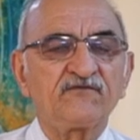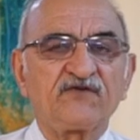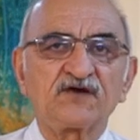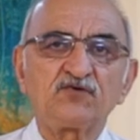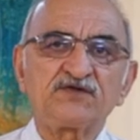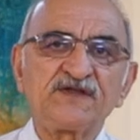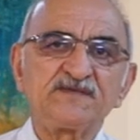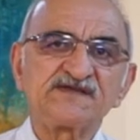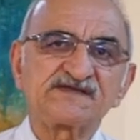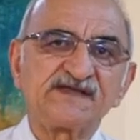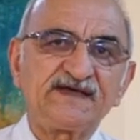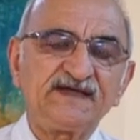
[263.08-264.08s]

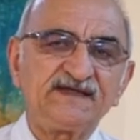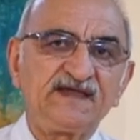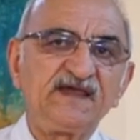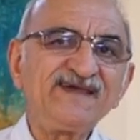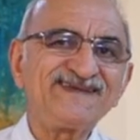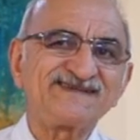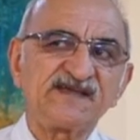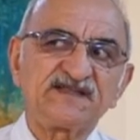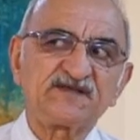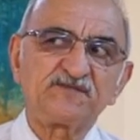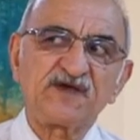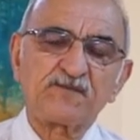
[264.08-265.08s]
Fakültemizde İngilizce
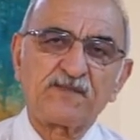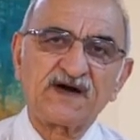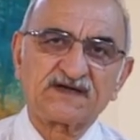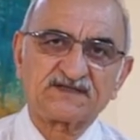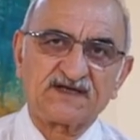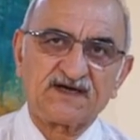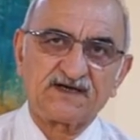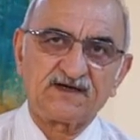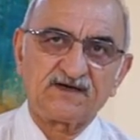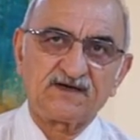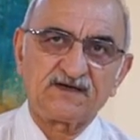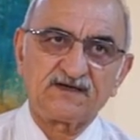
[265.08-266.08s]
eğitim yapmak da
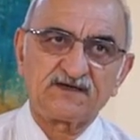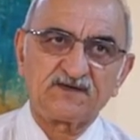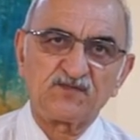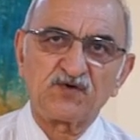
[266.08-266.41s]
e,